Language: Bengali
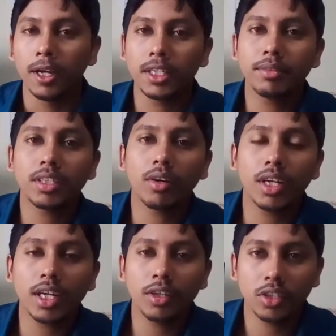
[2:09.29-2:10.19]
এই টিপসটা
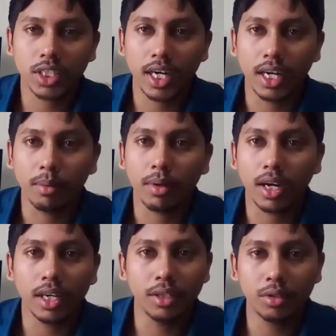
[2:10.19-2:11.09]
অনেকে হয়তো জানে না বা
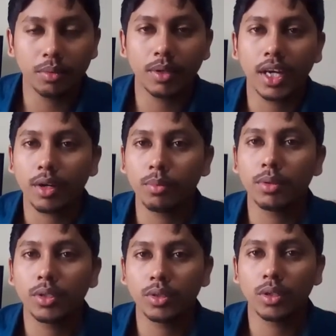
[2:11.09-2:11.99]
ইউটিউবে এখন
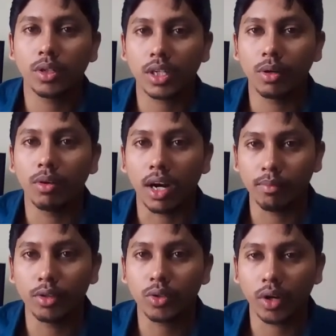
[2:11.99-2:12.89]
পর্যন্ত কেউ
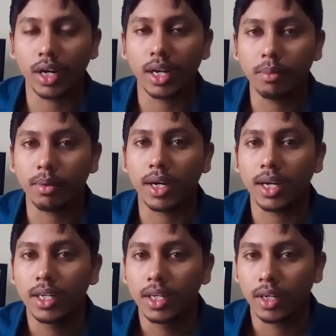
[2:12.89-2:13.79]
আপলোড করে নাই বা
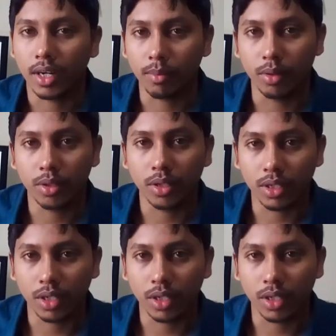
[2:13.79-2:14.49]
আপলোড